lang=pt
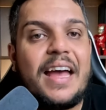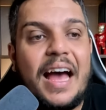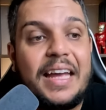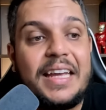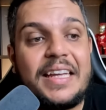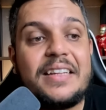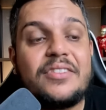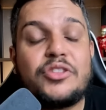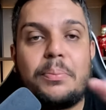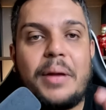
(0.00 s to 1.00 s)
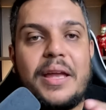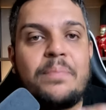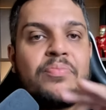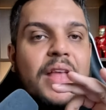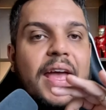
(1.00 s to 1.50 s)
A N também
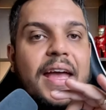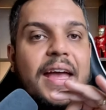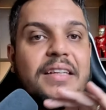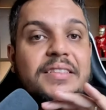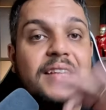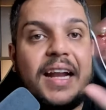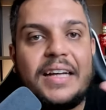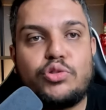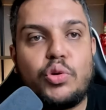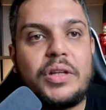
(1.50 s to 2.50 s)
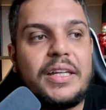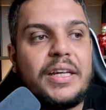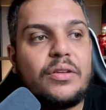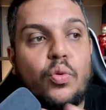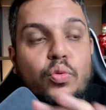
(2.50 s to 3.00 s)
é, será todo
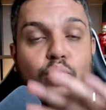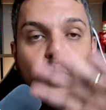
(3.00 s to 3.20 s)
ali com,